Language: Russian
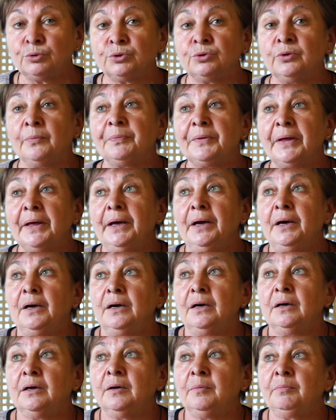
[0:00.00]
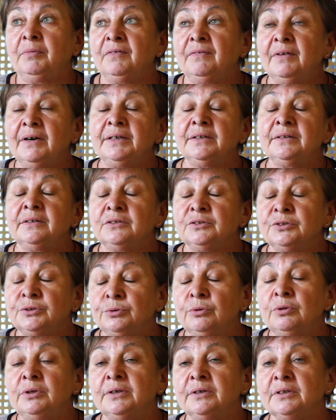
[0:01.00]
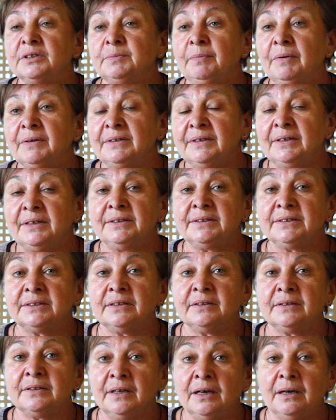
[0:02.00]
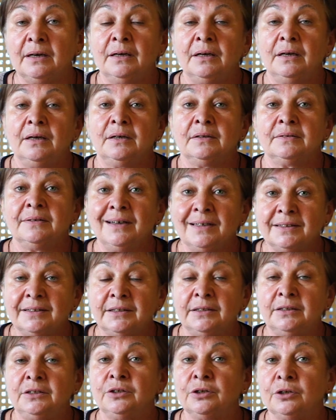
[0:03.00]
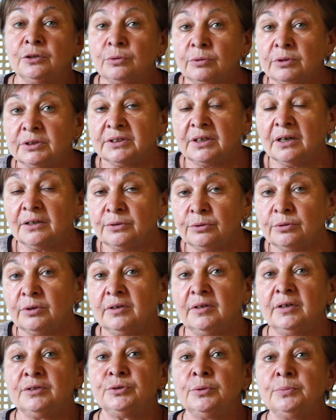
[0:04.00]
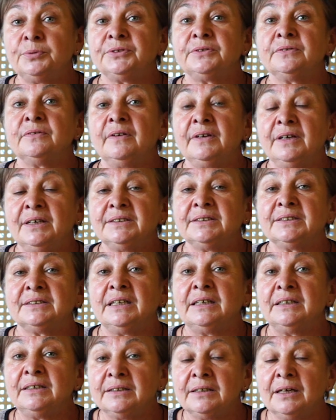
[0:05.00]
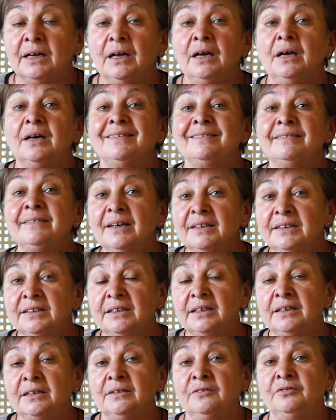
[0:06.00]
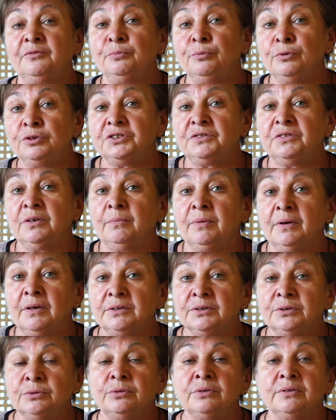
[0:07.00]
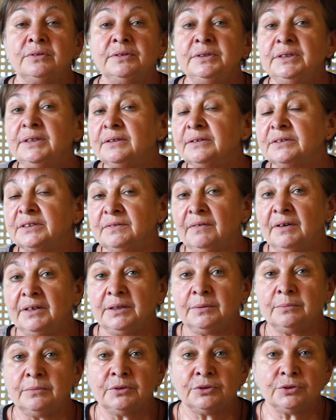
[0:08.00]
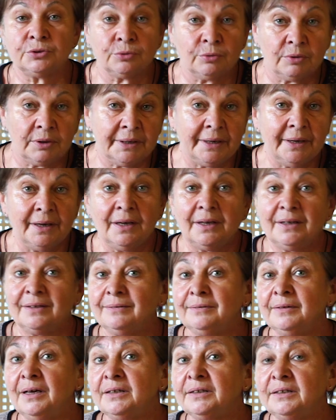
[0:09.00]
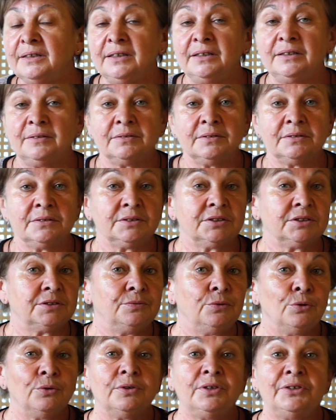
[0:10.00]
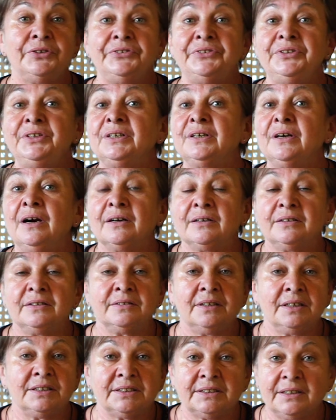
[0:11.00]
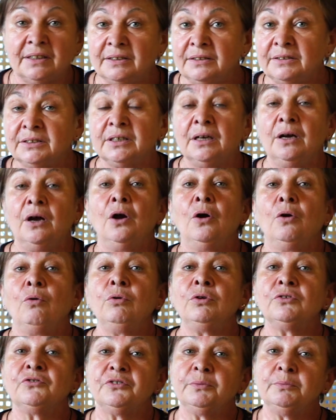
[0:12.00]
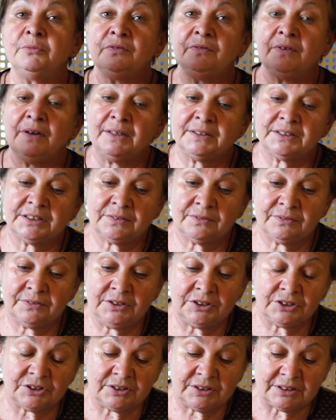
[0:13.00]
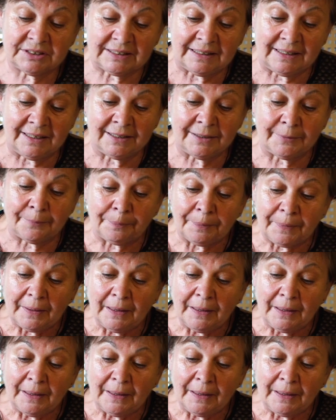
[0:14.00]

что э, поваренная соль распадается на натрий и хлор, из которых она, собственно говоря, и состоит. Натрий в почве образует нерастворимые соли, натрий свекли никак не достанется, он вымывается в нижние слои